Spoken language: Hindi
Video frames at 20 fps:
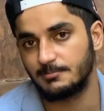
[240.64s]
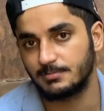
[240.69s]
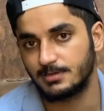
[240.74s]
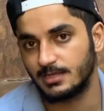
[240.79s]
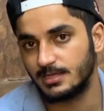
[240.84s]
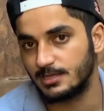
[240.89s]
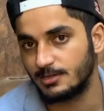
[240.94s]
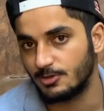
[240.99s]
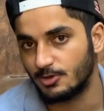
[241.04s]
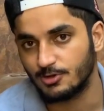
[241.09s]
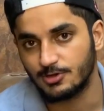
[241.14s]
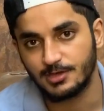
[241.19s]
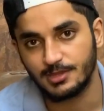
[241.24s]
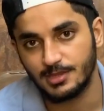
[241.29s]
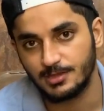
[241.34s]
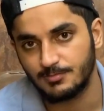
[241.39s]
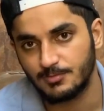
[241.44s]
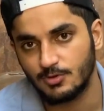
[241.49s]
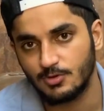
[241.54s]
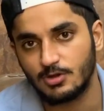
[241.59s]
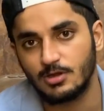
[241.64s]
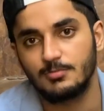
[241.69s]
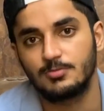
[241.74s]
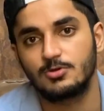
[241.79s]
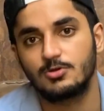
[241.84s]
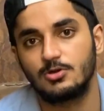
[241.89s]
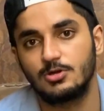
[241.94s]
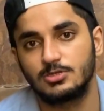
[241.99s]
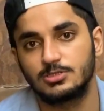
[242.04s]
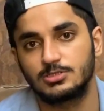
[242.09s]
आपके लिए लॉन्गर रन में होगा
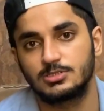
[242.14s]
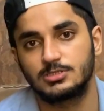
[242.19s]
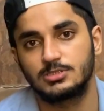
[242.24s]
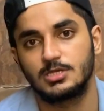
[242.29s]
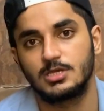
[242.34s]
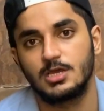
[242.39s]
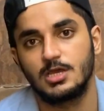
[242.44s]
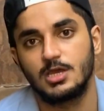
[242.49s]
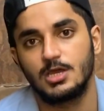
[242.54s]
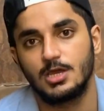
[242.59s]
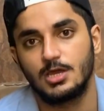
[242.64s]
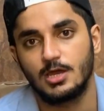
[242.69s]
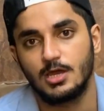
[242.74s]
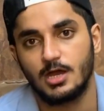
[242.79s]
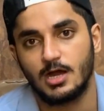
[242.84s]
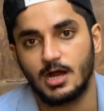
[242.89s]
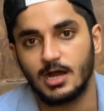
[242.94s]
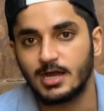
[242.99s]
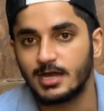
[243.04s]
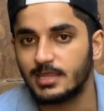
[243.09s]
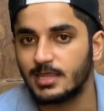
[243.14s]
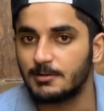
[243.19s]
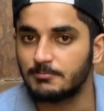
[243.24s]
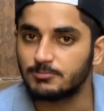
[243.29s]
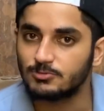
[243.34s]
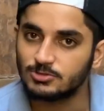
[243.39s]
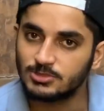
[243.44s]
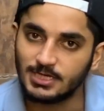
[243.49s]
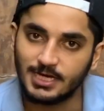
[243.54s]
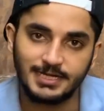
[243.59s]
बिकॉज अगर
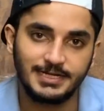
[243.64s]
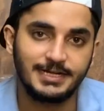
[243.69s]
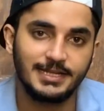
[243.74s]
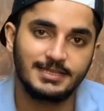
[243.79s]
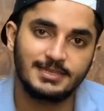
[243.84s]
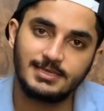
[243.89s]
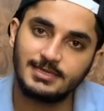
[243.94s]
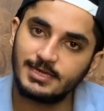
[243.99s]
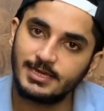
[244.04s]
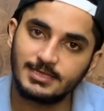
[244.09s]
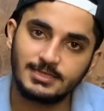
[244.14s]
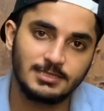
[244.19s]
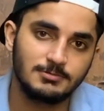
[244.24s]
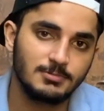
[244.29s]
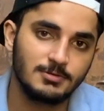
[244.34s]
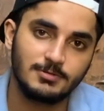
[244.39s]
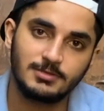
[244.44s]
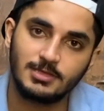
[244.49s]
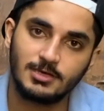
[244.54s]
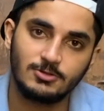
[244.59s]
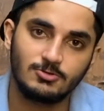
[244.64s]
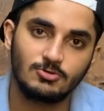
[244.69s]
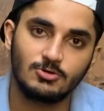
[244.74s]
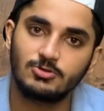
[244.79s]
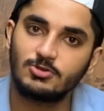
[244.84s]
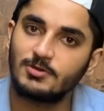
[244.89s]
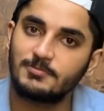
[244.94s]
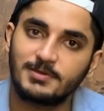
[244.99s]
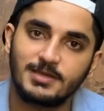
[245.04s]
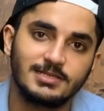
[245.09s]
आपको सारी टेक्निक एक दिन में बता
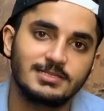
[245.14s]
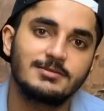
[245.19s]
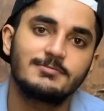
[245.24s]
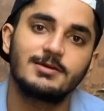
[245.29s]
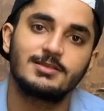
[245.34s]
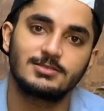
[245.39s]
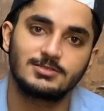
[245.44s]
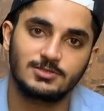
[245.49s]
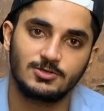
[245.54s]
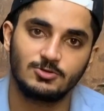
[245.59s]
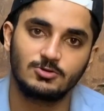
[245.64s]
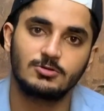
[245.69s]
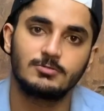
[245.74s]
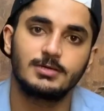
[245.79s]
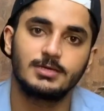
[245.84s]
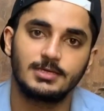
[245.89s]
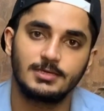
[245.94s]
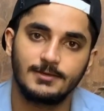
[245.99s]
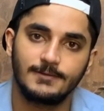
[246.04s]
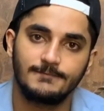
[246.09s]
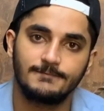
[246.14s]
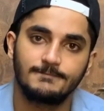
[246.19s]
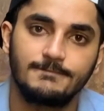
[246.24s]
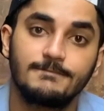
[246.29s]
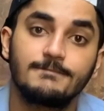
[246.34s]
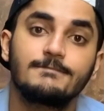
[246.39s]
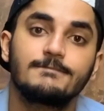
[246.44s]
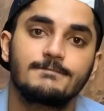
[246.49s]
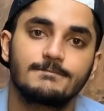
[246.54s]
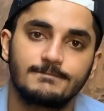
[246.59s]
दूंगा तो आप कैसे मैनेज
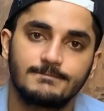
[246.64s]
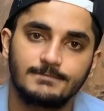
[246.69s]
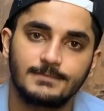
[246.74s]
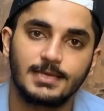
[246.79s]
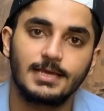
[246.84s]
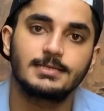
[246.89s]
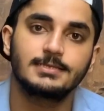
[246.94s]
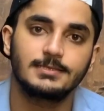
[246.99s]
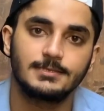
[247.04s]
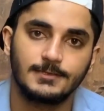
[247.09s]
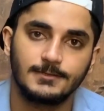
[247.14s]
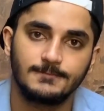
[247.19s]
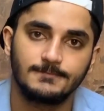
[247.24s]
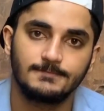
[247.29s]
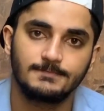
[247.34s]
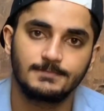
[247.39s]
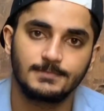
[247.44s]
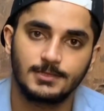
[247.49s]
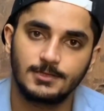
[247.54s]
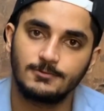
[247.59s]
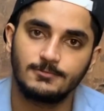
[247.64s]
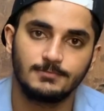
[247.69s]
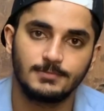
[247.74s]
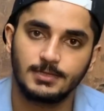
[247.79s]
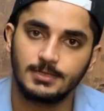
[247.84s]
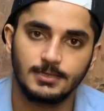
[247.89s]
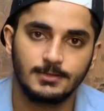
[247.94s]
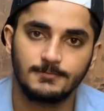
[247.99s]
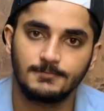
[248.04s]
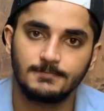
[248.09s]
करोगे कैसे क्यों
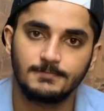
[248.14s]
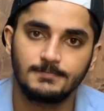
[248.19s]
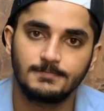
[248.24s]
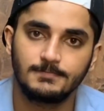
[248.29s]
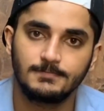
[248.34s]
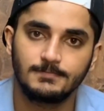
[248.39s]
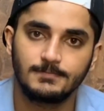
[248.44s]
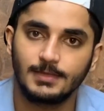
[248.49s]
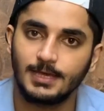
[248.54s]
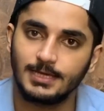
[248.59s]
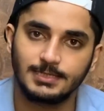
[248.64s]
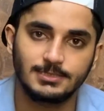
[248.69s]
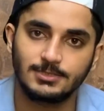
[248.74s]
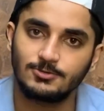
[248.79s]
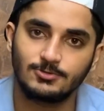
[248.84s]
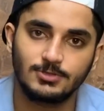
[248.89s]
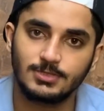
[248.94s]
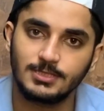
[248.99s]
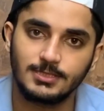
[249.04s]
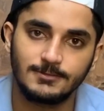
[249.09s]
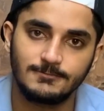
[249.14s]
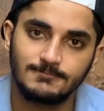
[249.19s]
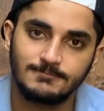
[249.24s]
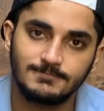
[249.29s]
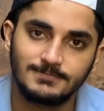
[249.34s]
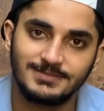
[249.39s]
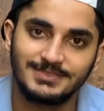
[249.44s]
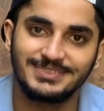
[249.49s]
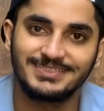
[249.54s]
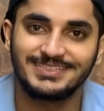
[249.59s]
है ना ऐसा तो होता
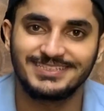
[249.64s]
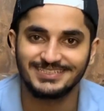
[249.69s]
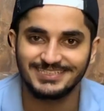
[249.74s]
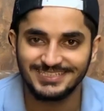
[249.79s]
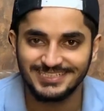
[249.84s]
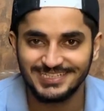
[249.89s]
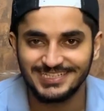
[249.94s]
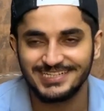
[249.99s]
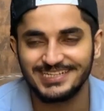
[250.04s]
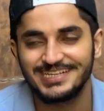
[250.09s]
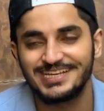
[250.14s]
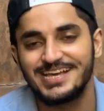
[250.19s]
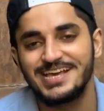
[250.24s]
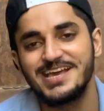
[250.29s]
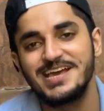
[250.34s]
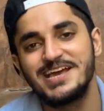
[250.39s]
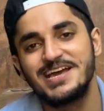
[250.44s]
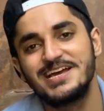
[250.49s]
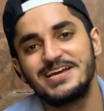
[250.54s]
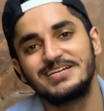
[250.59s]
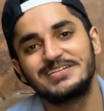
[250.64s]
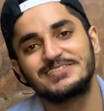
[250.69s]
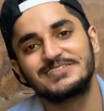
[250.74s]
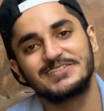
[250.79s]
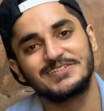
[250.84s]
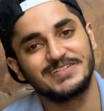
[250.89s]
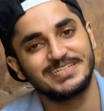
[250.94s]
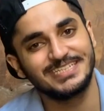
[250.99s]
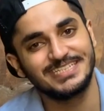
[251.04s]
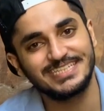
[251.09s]
नहीं
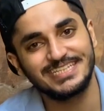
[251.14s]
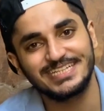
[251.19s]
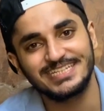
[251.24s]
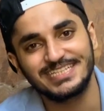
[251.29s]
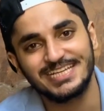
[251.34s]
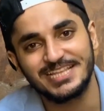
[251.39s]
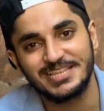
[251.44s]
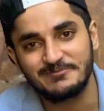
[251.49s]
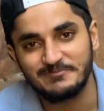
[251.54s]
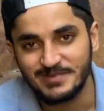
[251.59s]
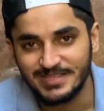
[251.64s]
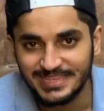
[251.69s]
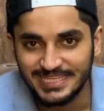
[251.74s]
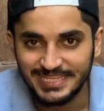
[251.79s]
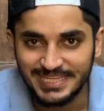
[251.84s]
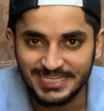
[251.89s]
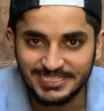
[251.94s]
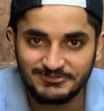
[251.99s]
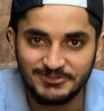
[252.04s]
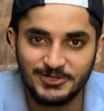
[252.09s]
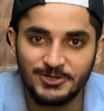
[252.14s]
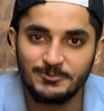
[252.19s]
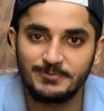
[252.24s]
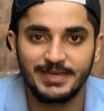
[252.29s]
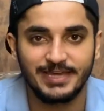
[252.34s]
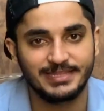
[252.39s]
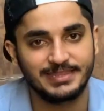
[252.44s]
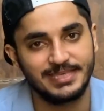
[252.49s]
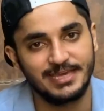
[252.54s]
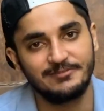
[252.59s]
सो so, इसी के साथ हम मिलते हैं नेक्स्ट वीडियो
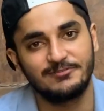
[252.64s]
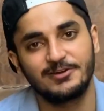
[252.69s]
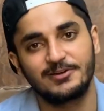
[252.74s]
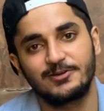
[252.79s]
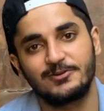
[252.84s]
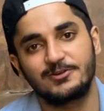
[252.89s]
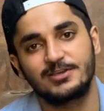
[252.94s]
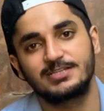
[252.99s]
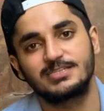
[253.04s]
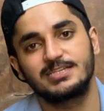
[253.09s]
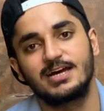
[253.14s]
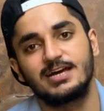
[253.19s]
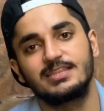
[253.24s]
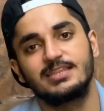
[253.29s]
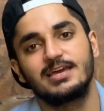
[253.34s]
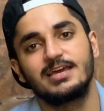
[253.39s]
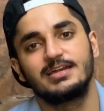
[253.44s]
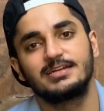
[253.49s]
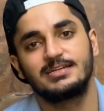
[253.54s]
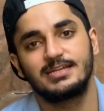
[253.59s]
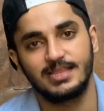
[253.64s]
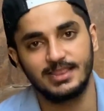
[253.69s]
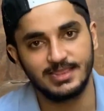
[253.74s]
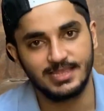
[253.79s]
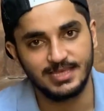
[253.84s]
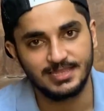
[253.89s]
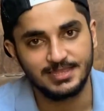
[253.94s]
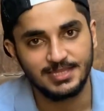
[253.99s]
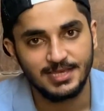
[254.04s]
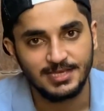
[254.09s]
में एक नए वर्कआउट के साथ टिल
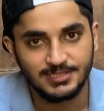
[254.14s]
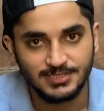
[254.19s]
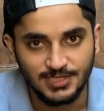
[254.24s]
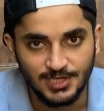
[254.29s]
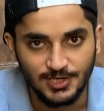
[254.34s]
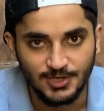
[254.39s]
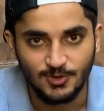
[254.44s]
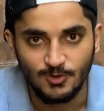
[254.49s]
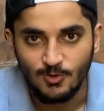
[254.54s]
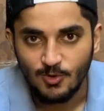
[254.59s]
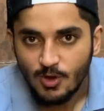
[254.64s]
देन सी यू